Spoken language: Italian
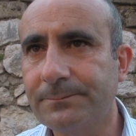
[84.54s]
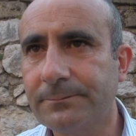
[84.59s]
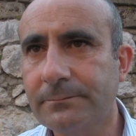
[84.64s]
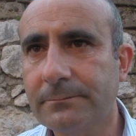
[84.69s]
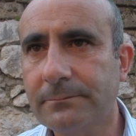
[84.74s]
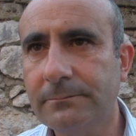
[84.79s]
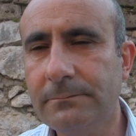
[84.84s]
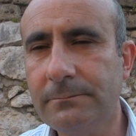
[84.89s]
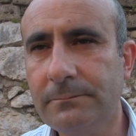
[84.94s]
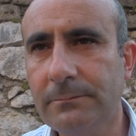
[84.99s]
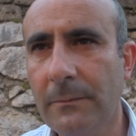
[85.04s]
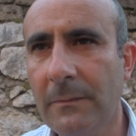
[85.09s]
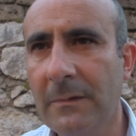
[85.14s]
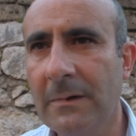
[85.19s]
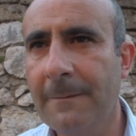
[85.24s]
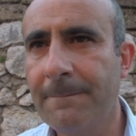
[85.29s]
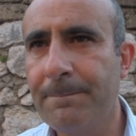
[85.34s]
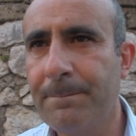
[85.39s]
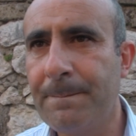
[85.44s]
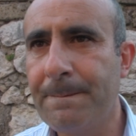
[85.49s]
Sindaco, si può
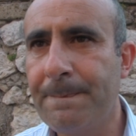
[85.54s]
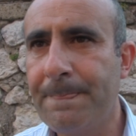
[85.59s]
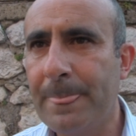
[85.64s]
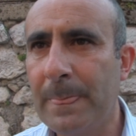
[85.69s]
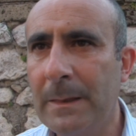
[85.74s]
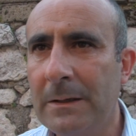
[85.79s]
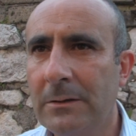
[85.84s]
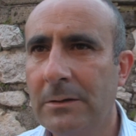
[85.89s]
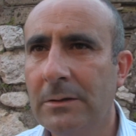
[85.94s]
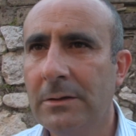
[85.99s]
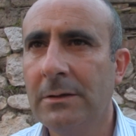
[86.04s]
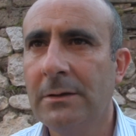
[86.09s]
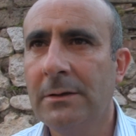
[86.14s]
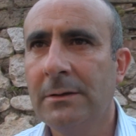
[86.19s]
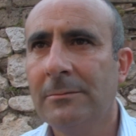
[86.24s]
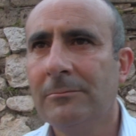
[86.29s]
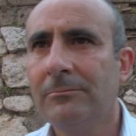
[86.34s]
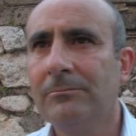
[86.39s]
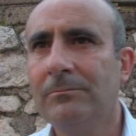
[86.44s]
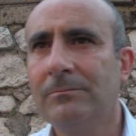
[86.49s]
pensare a una
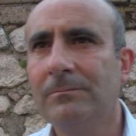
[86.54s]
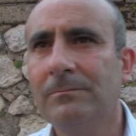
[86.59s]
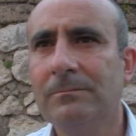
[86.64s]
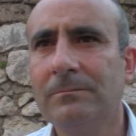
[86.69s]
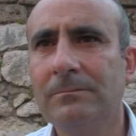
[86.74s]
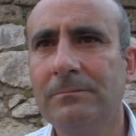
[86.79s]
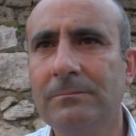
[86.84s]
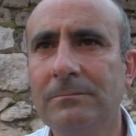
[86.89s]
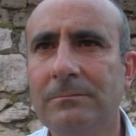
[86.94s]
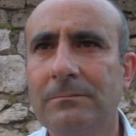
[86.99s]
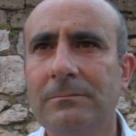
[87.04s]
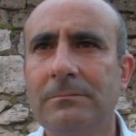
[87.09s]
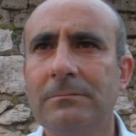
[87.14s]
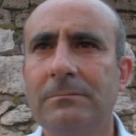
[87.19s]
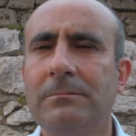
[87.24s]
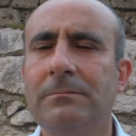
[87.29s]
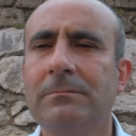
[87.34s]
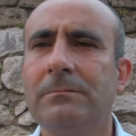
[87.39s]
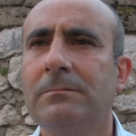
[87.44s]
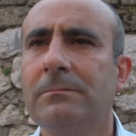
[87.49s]
task force comune, un po'
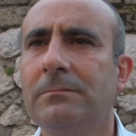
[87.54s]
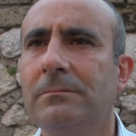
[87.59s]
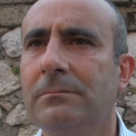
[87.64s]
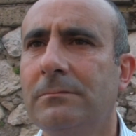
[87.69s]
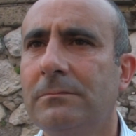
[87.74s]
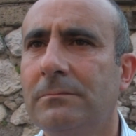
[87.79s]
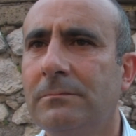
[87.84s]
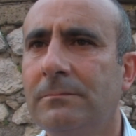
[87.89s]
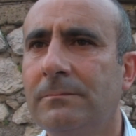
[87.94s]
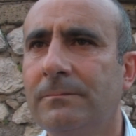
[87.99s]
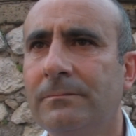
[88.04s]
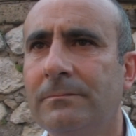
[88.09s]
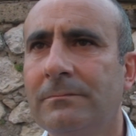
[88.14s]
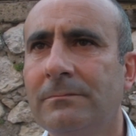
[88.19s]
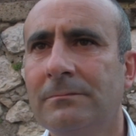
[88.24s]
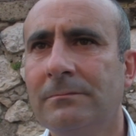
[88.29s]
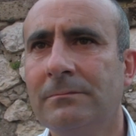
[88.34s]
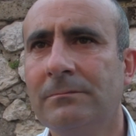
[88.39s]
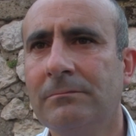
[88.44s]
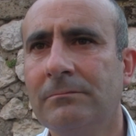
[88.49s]
tutti i sindaci, già
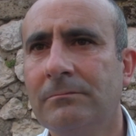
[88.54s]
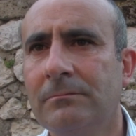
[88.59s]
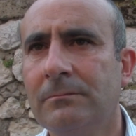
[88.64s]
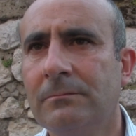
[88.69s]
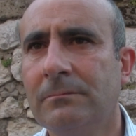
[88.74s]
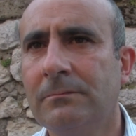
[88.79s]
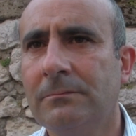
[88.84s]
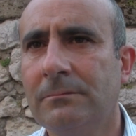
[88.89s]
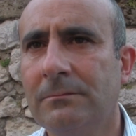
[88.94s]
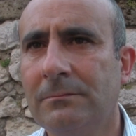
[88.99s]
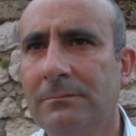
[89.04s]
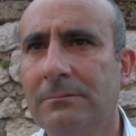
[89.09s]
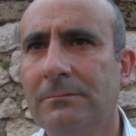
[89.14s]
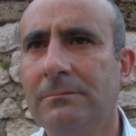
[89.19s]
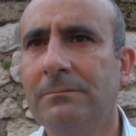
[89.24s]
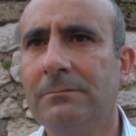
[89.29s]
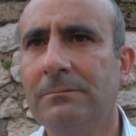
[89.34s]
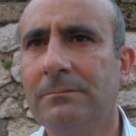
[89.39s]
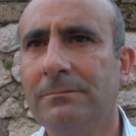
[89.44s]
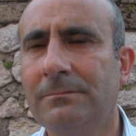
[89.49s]
altre volte è stato fatto,
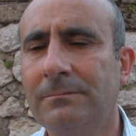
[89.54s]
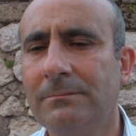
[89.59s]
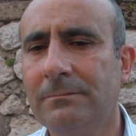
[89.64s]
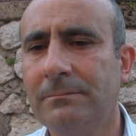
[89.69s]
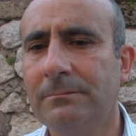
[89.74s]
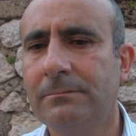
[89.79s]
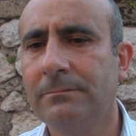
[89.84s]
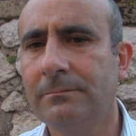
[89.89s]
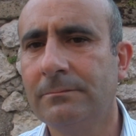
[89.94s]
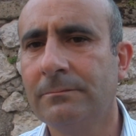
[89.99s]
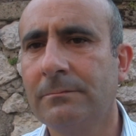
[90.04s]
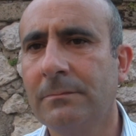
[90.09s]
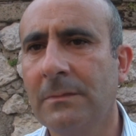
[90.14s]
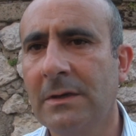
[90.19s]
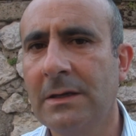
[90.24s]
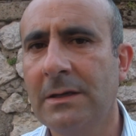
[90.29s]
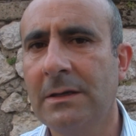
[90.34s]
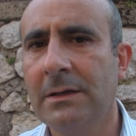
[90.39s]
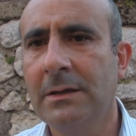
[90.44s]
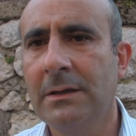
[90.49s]
ma questa volta
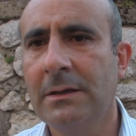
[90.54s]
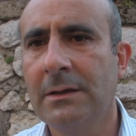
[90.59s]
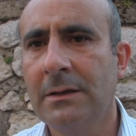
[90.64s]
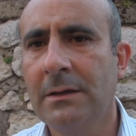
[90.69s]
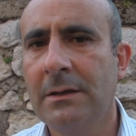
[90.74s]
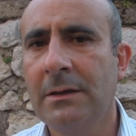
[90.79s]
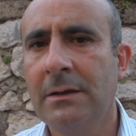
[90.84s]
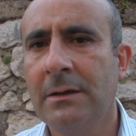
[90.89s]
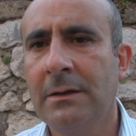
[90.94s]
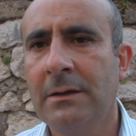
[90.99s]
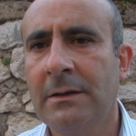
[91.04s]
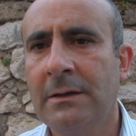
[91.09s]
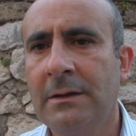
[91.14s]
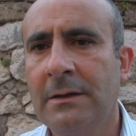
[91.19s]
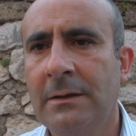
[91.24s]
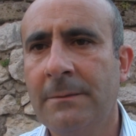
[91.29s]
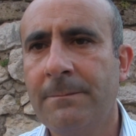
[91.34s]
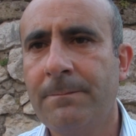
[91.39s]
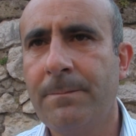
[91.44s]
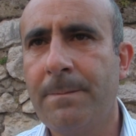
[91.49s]
calcare un po' la mano
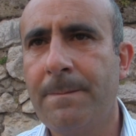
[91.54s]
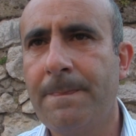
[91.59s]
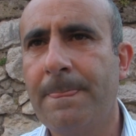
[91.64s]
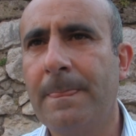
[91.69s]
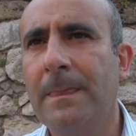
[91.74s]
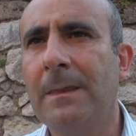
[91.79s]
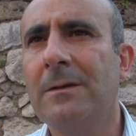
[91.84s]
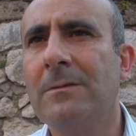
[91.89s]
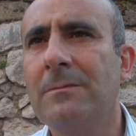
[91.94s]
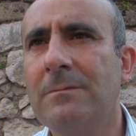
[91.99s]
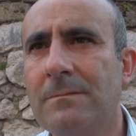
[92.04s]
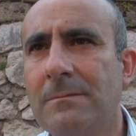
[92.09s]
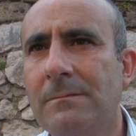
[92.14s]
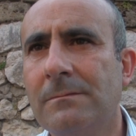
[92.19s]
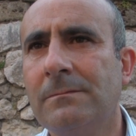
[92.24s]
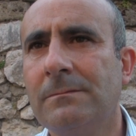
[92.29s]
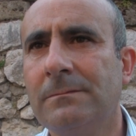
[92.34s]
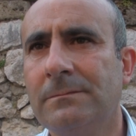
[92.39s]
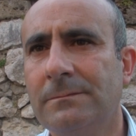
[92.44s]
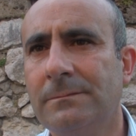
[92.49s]
perché è una situazione
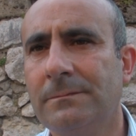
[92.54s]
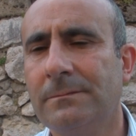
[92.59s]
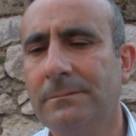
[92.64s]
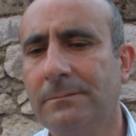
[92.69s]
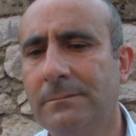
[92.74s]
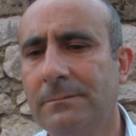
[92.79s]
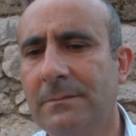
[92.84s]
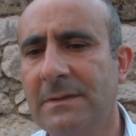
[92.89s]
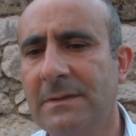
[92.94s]
insostenibile.